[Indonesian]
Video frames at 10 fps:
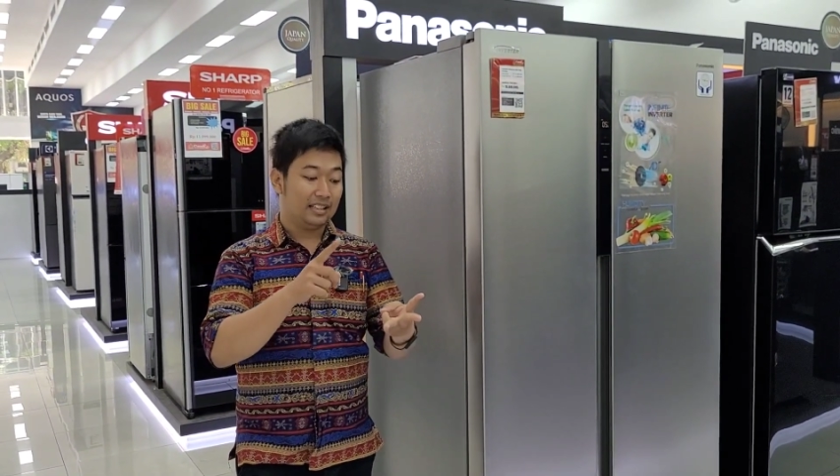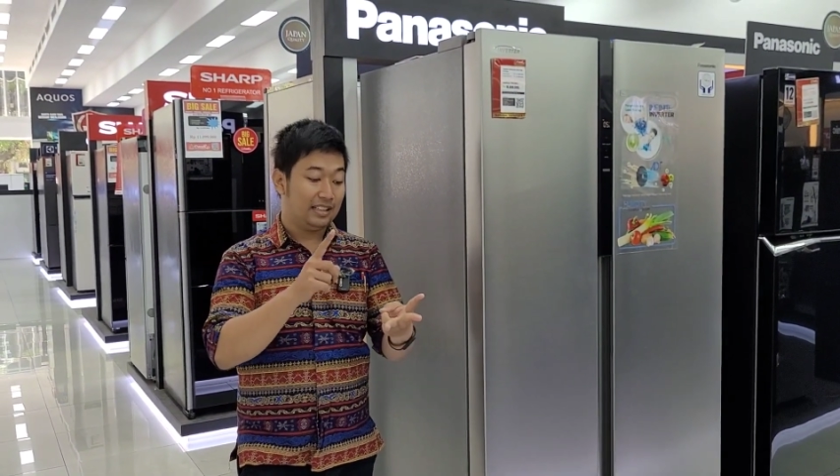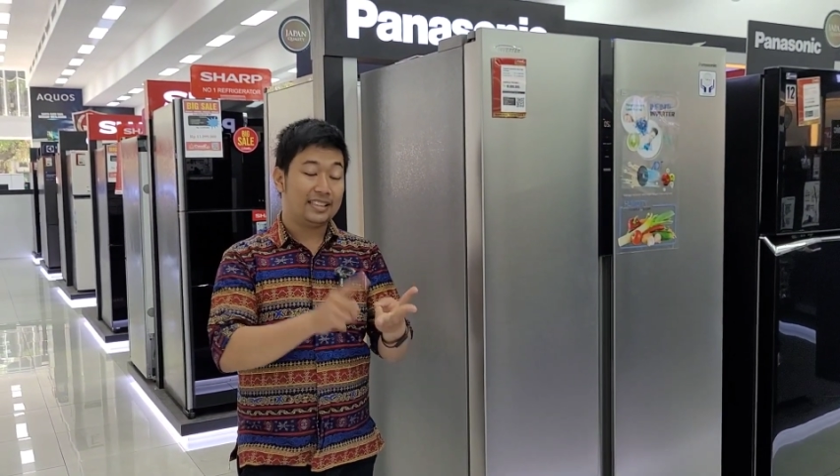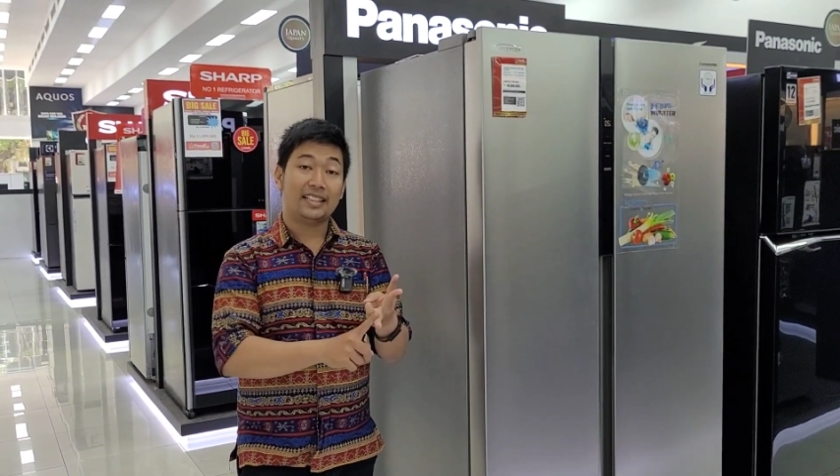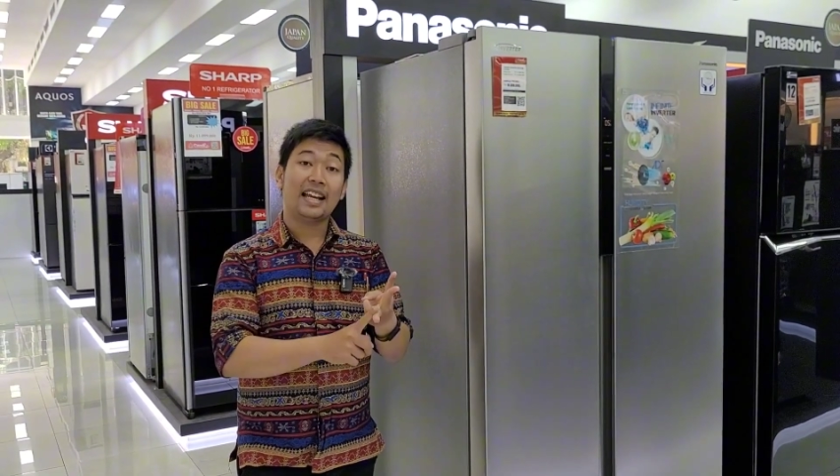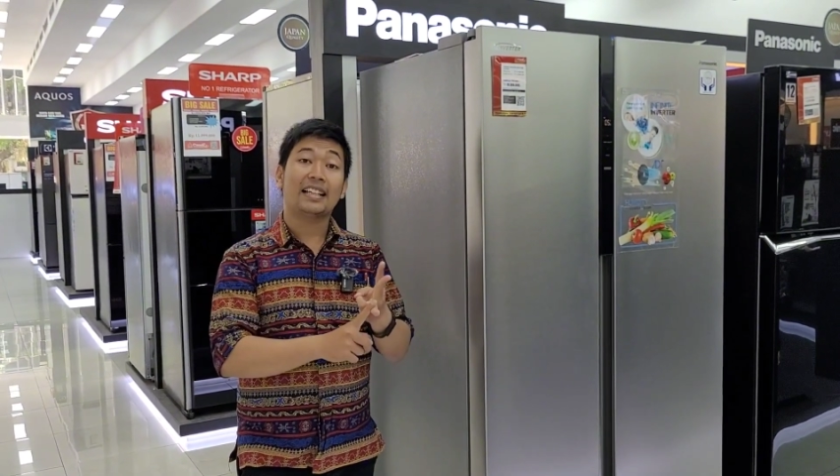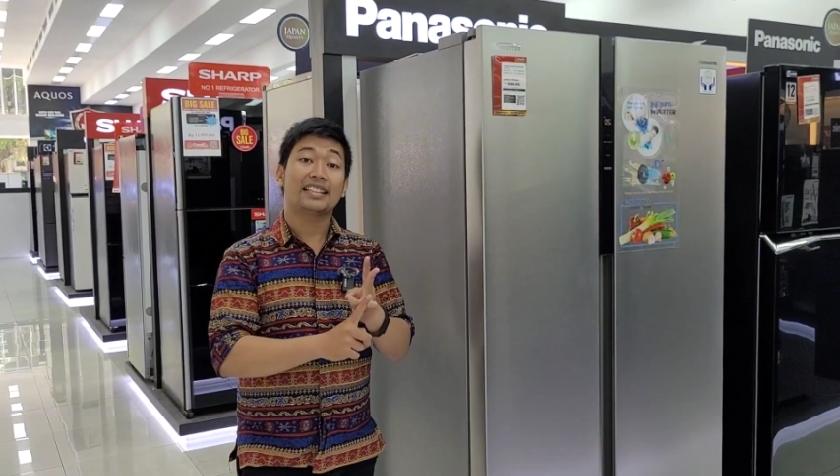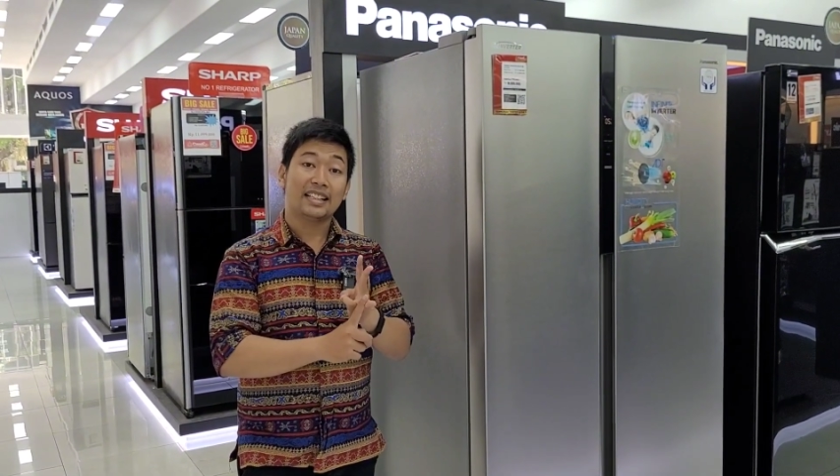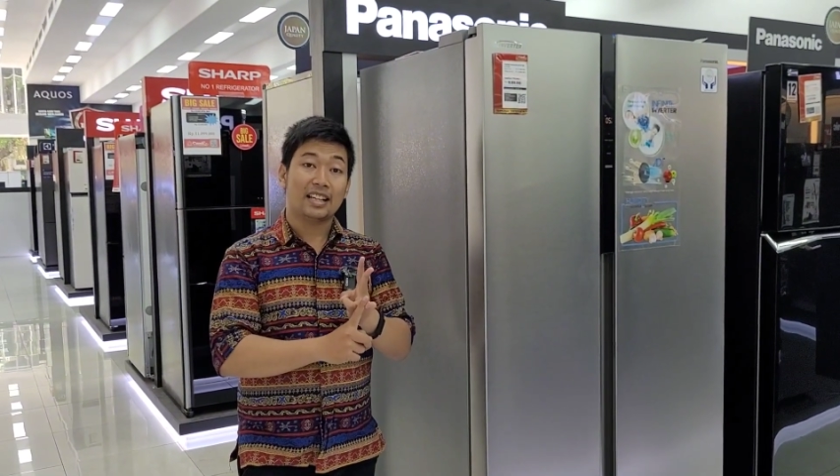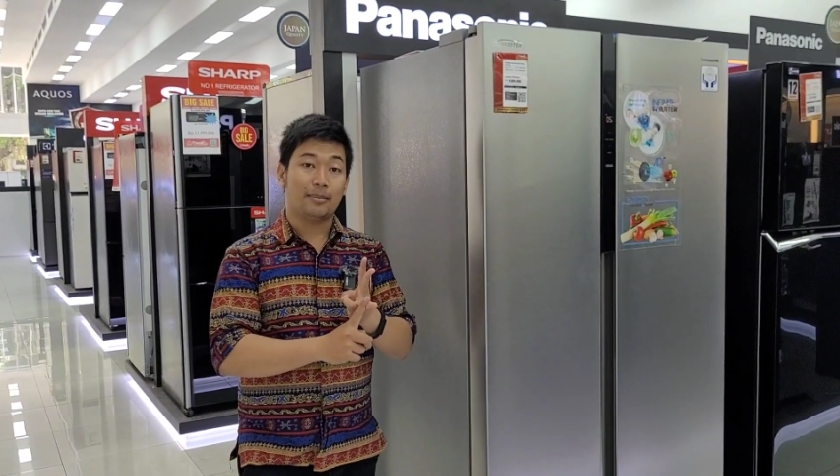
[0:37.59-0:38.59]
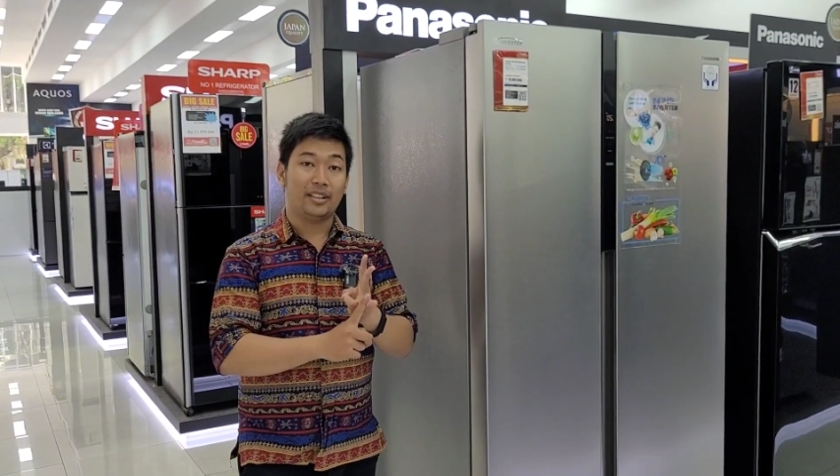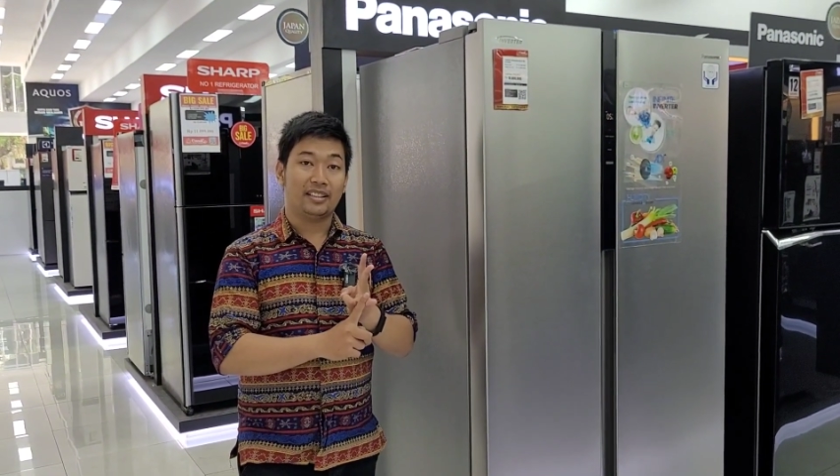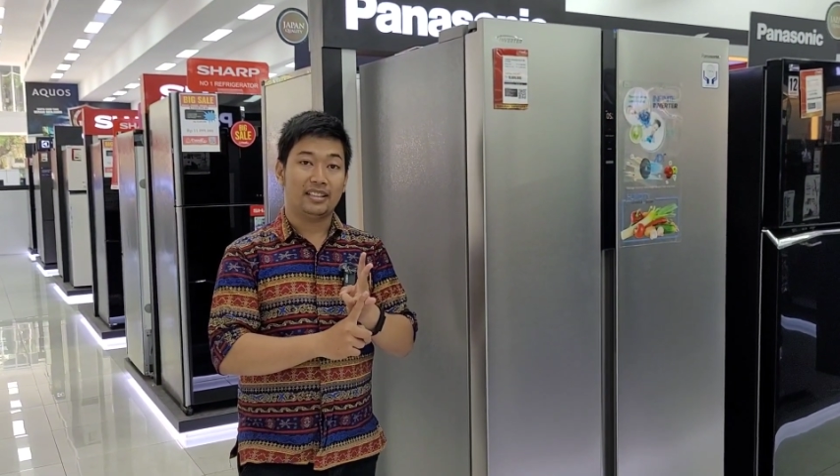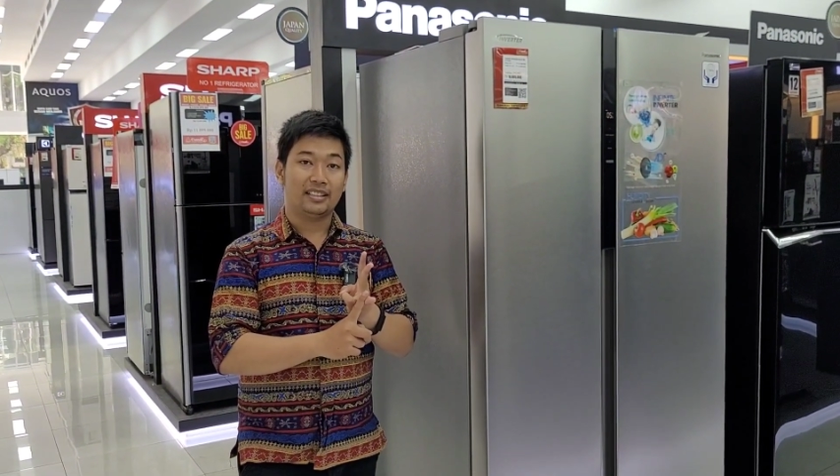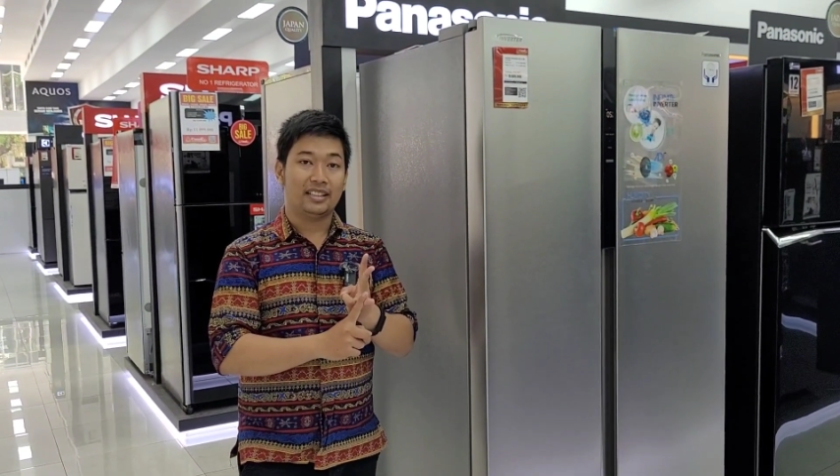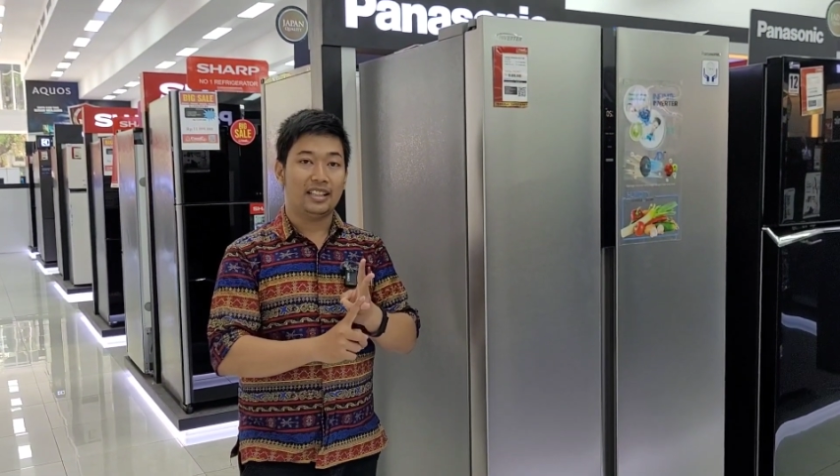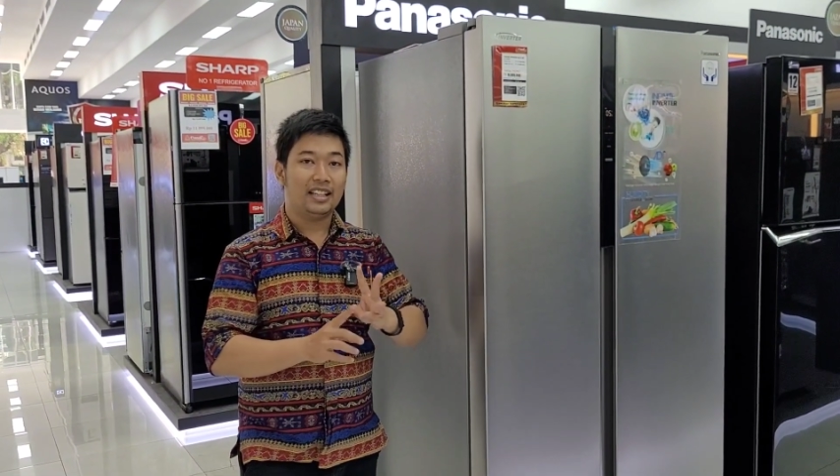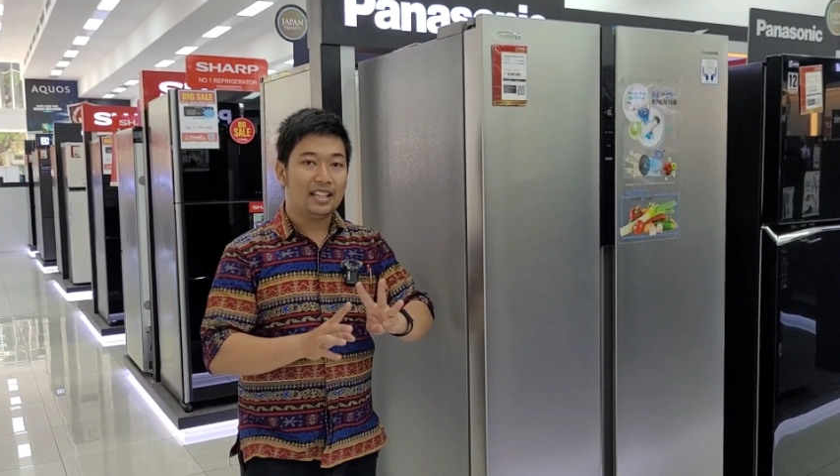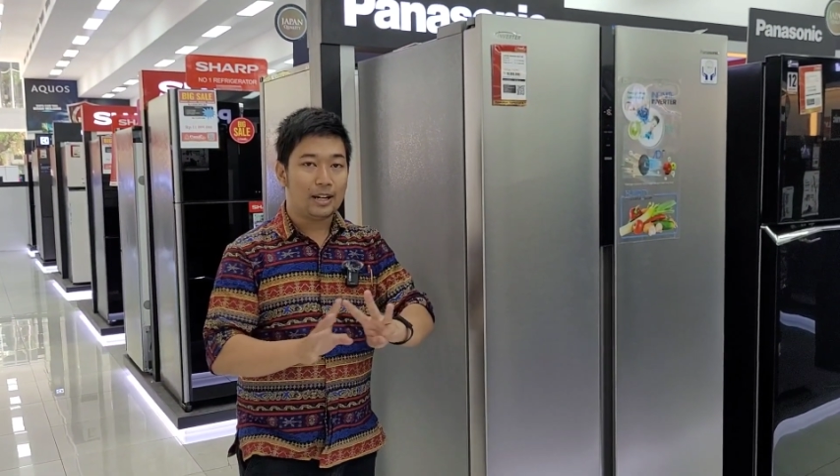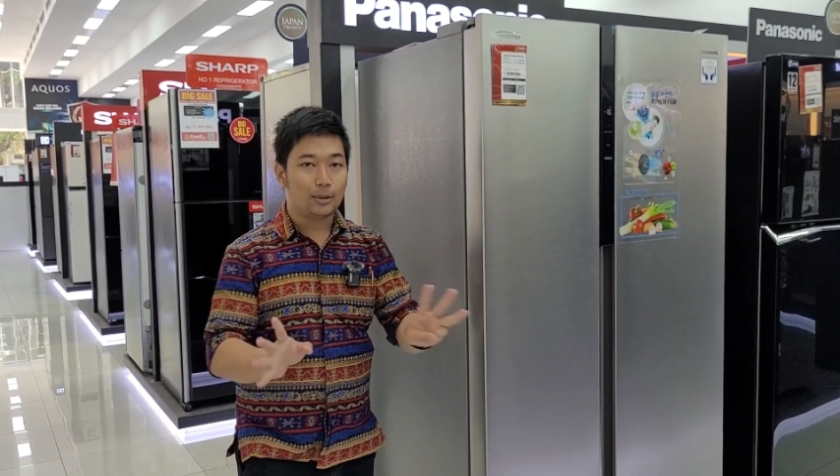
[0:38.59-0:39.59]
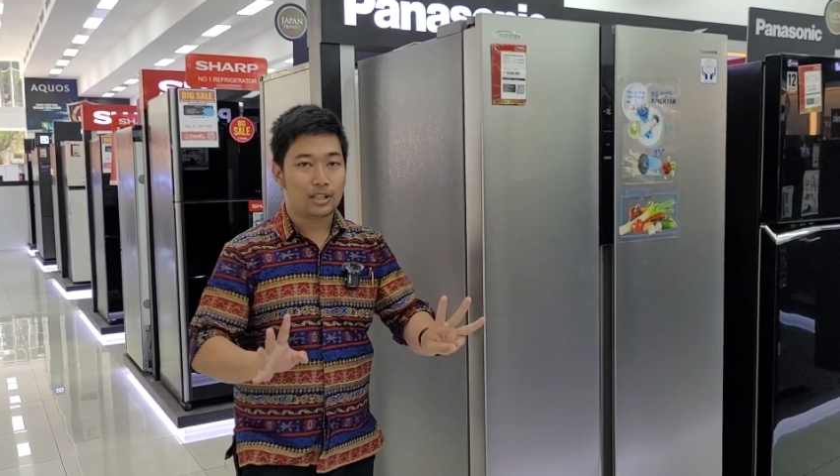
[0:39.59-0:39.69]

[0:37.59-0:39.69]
Listriknya kecil tapi Jadi nggak